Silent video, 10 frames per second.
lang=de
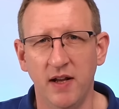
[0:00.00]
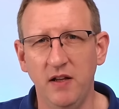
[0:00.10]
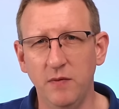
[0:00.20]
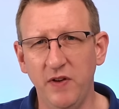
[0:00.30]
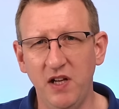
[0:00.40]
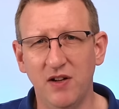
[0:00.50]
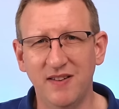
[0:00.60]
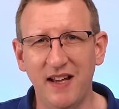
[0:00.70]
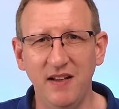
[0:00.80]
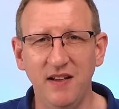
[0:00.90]
In diesem Video
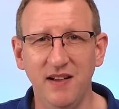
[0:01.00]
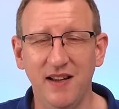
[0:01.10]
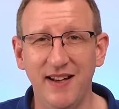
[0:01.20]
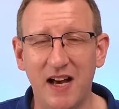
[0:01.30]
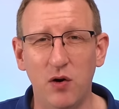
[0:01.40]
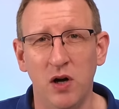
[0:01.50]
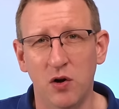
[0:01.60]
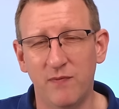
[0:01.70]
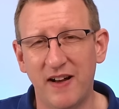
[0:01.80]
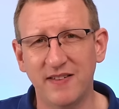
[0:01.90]
erzähle ich Ihnen genau,
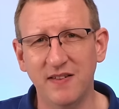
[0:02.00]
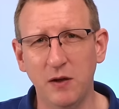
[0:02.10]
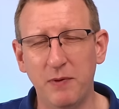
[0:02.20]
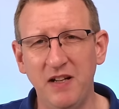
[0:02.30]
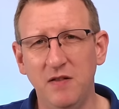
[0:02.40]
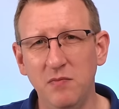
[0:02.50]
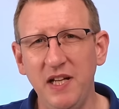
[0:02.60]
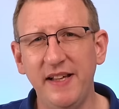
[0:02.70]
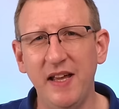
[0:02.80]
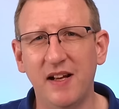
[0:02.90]
um was es sich bei diesem
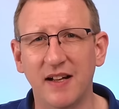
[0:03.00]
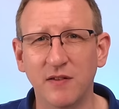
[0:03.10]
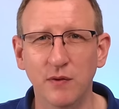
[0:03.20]
Leaky Gut